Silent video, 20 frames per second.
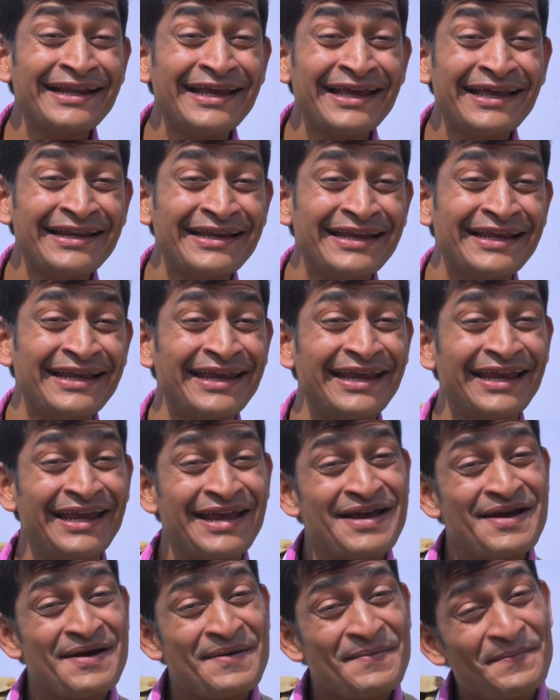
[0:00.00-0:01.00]
नहीं नहीं नहीं
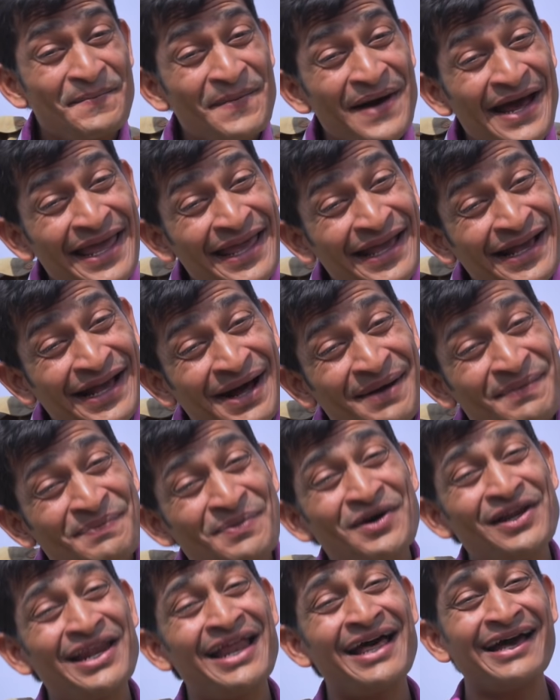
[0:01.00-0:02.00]
रे मैं
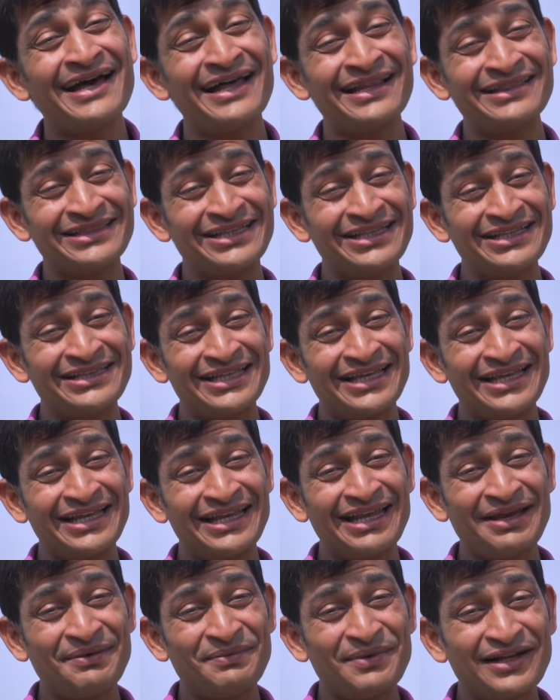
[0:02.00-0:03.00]
कब बोला गलती
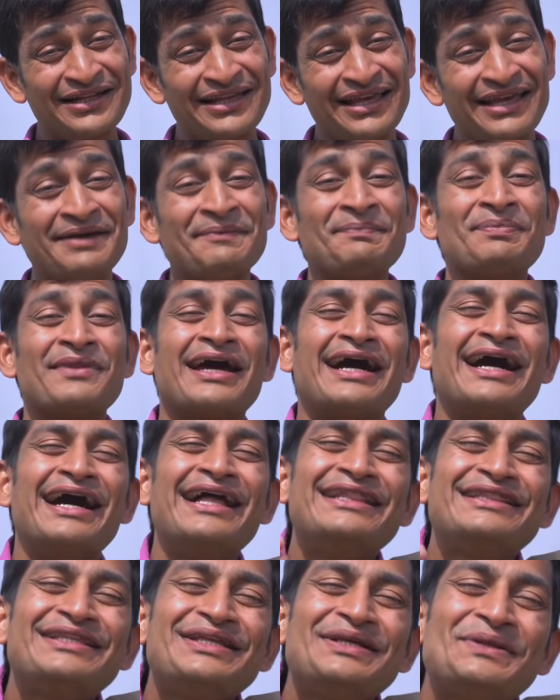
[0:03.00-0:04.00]
तेरी है बोल के
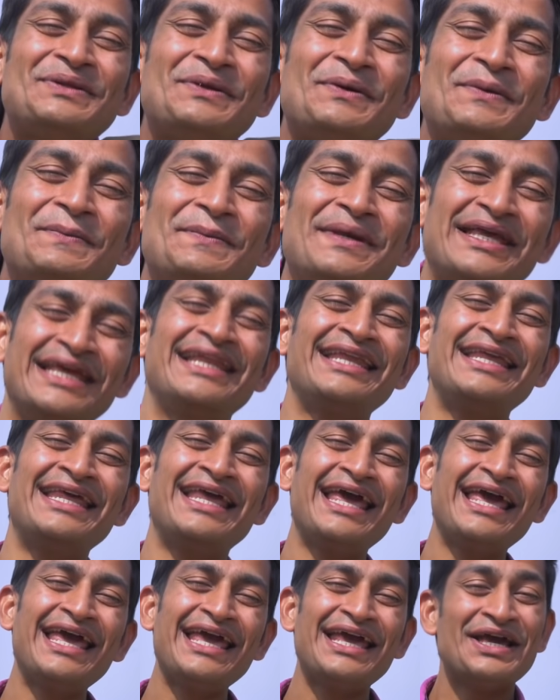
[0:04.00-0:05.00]
गलती तो
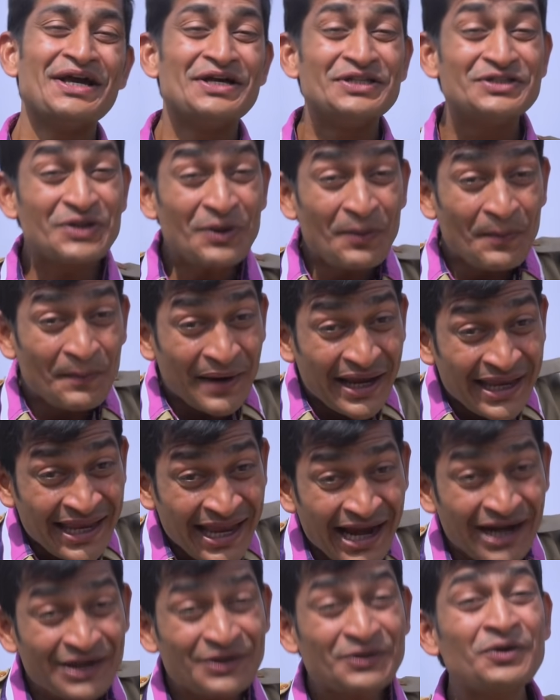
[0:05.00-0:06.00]
मेरी है जो
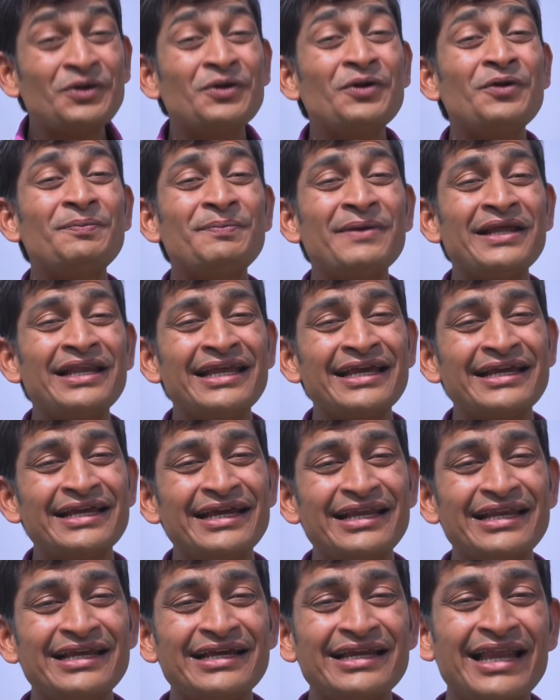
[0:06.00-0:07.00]
मैं ऑटो रोड पे
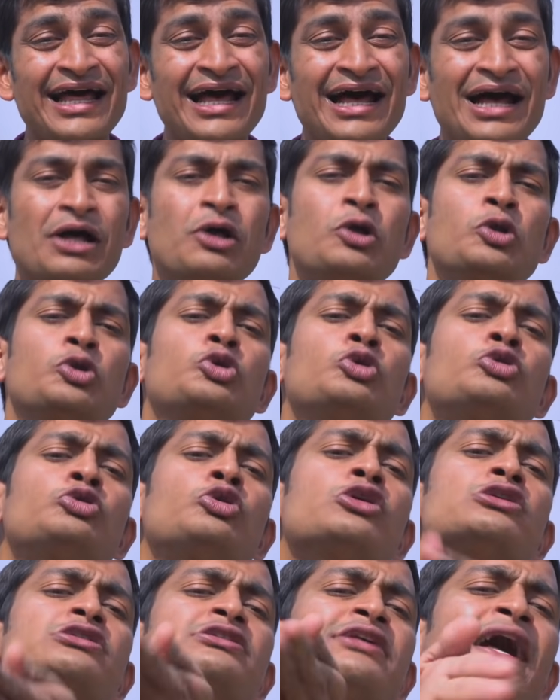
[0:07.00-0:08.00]
लेके निकला तू
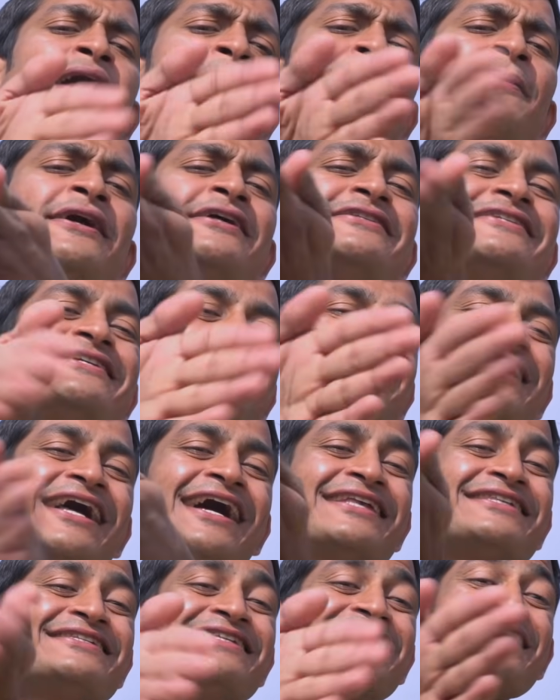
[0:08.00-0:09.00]
तो सांप के
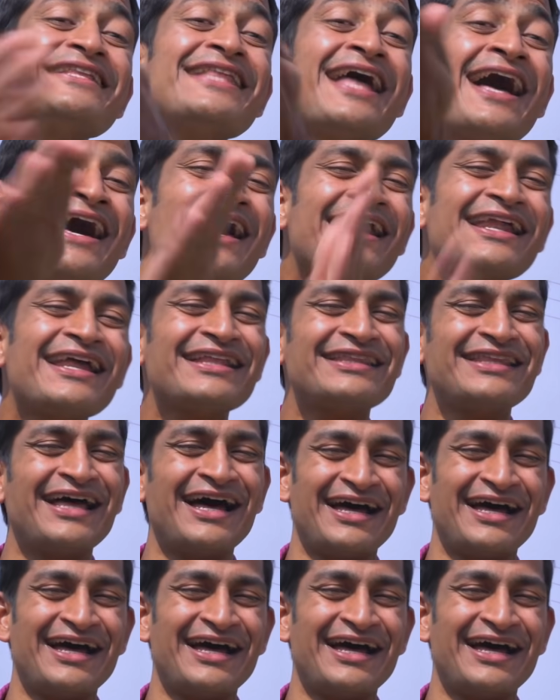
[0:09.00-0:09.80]
जैसा सीधा आ